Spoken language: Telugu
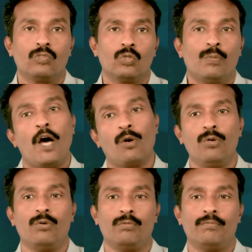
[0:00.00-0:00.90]

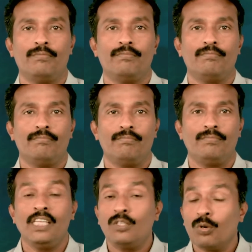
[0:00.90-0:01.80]
కుమారుడు
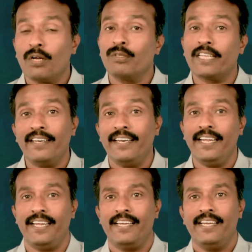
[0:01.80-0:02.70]
నిత్యుడగు
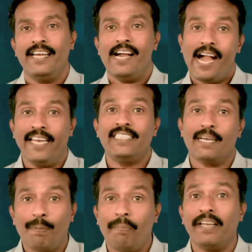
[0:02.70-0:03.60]
తండ్రి అని
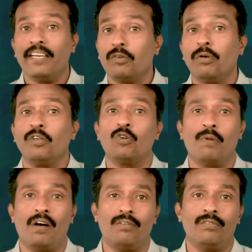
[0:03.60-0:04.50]
చెప్పబడినటువంటి
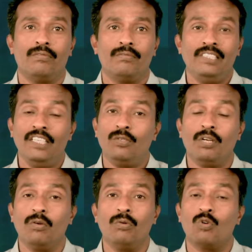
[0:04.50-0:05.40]
కుమారుడు
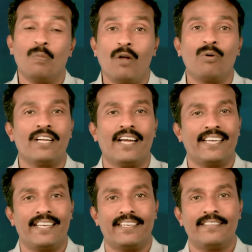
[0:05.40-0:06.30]
నిత్యుడగు కుమారుడు కాదు
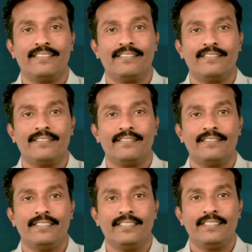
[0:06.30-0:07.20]
ఆయన
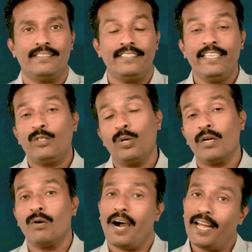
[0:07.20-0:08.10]

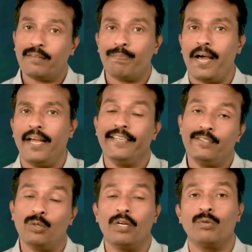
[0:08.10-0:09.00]
నిత్యుడగు ఆత్మ
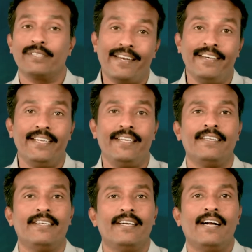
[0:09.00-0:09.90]
నిత్యుడగు తండ్రి
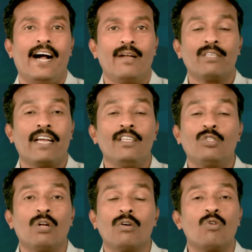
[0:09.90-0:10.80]
అనుదిగా
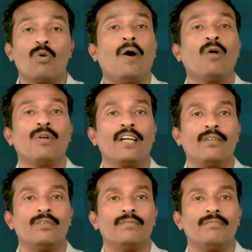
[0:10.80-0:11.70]
నిత్యుడగు కుమారుడు కాదు